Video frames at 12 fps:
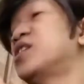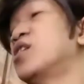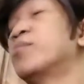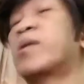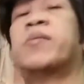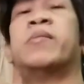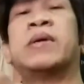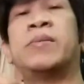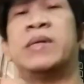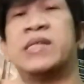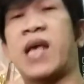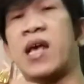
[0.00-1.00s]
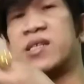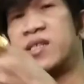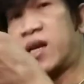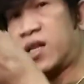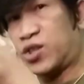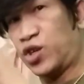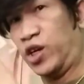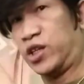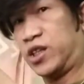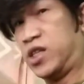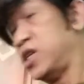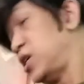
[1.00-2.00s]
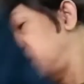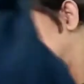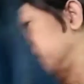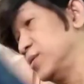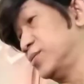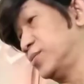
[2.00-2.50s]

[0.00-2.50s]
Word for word: Sino mga may size dyan na 30?